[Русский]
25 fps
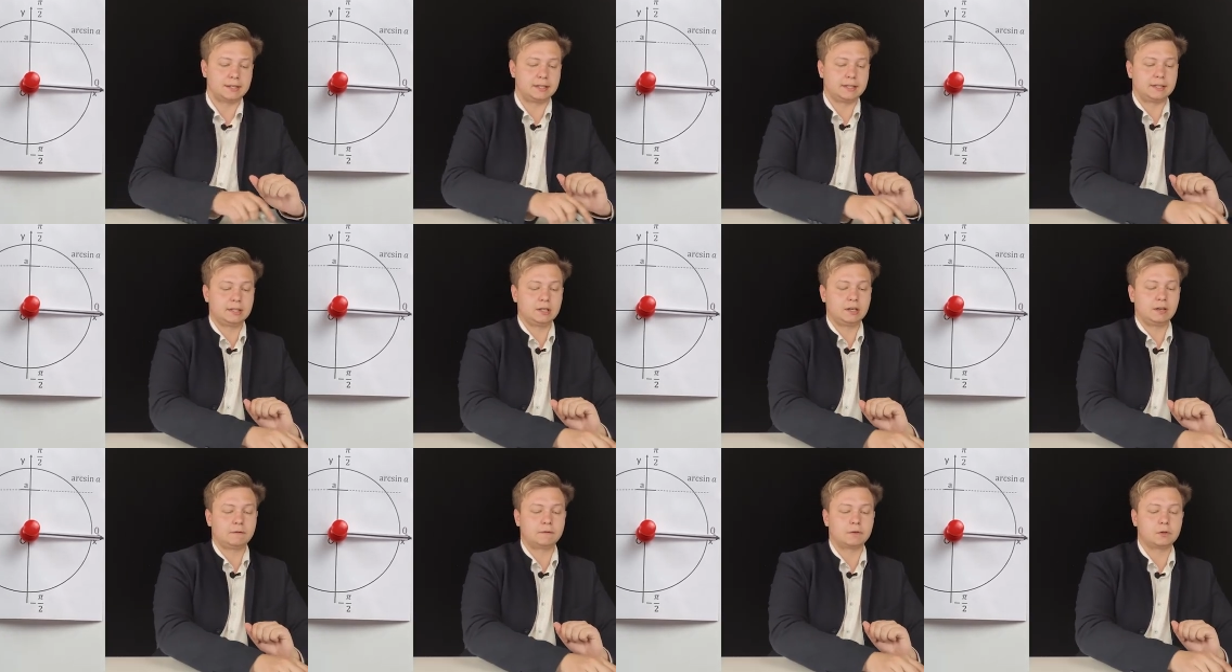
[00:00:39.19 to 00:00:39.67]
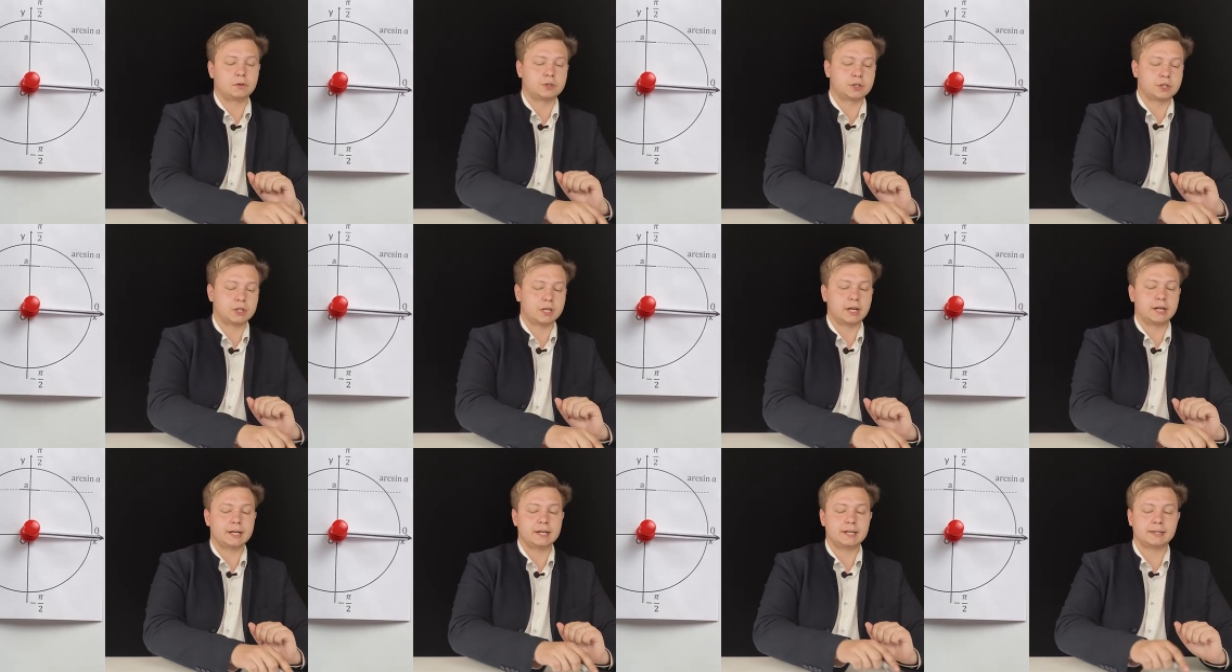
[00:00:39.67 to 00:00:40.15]
не
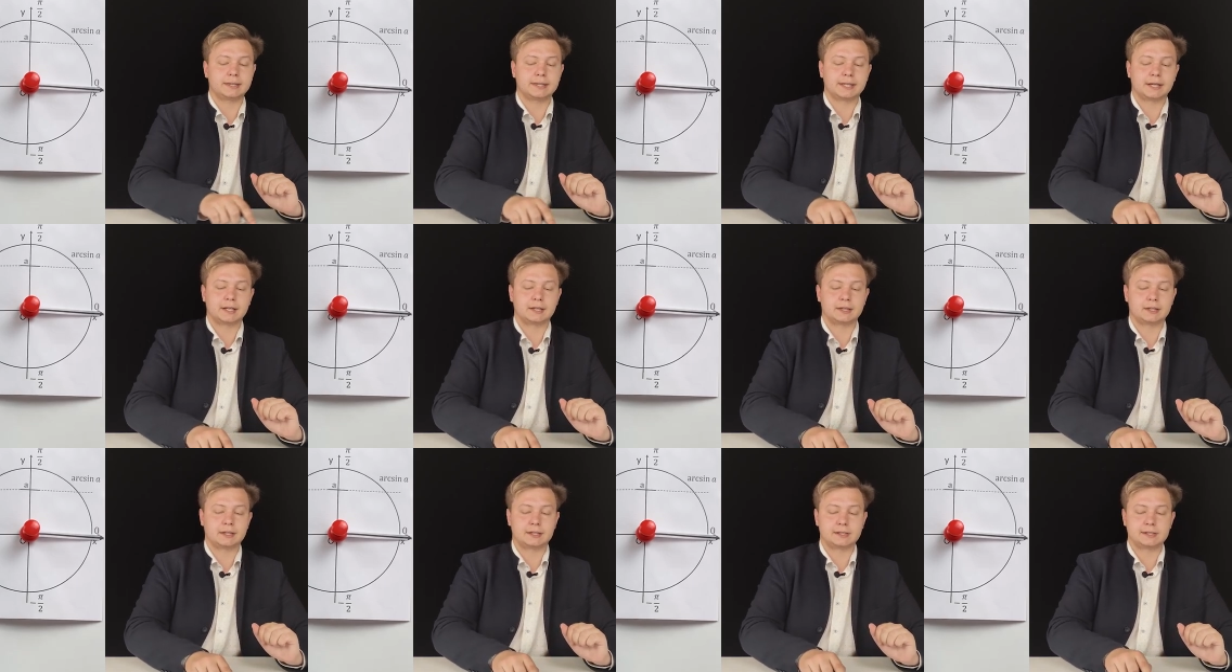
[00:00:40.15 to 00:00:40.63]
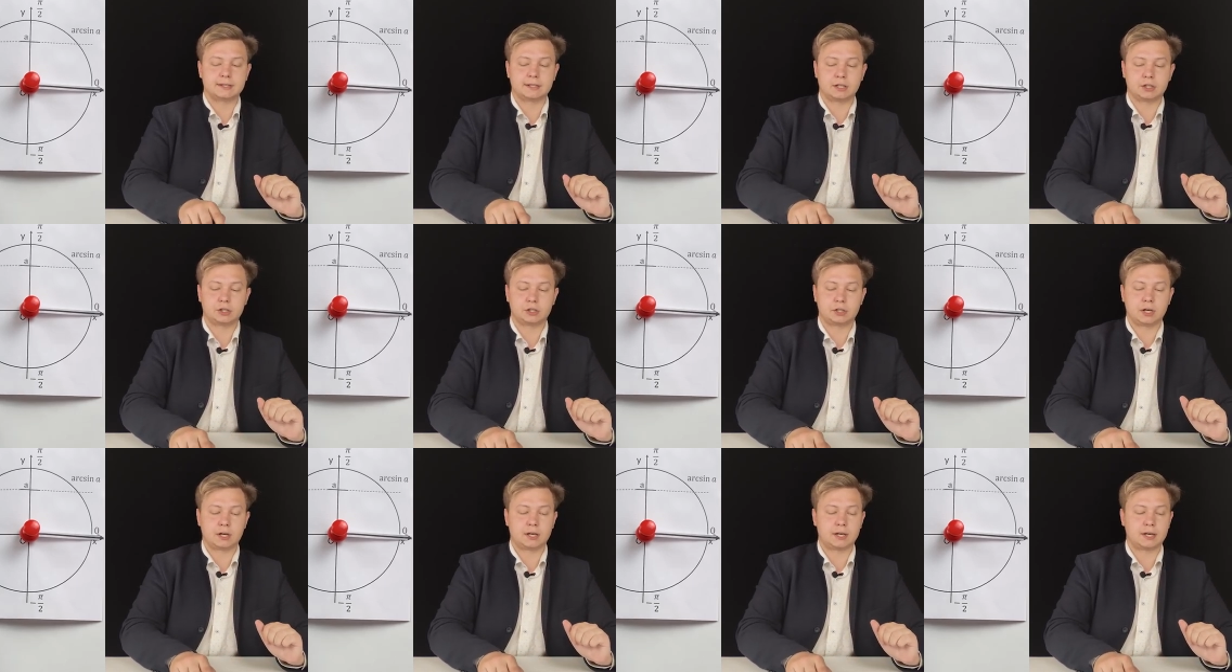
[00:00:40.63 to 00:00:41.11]
включая данные
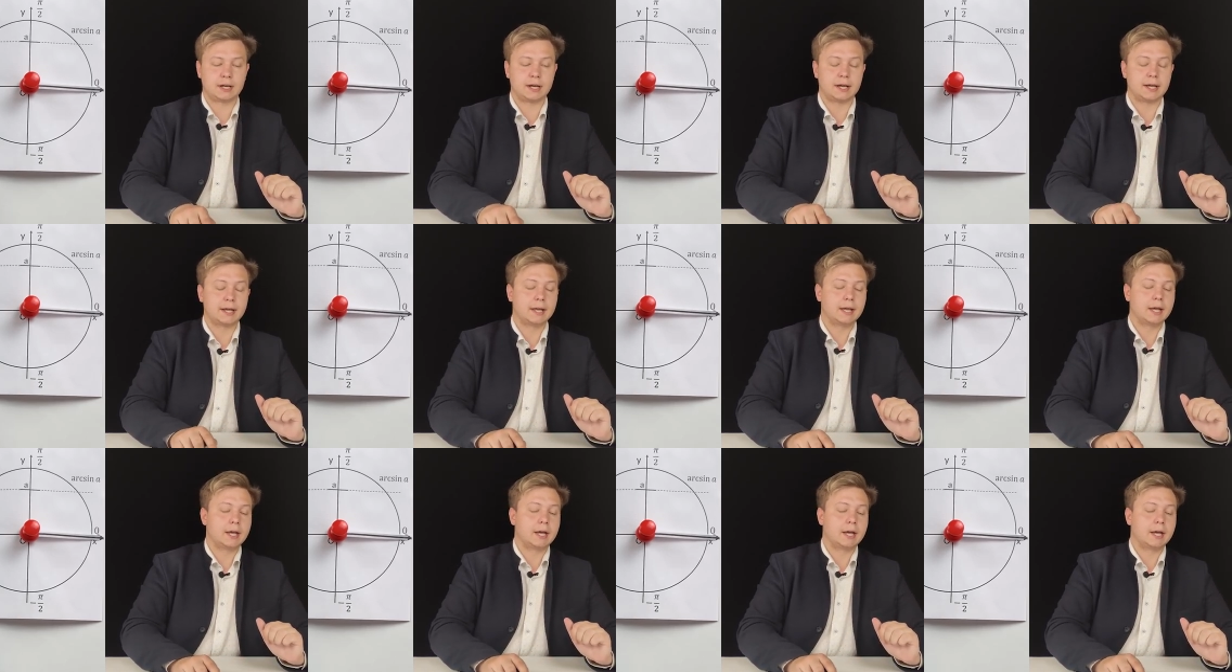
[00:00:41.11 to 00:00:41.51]
значения.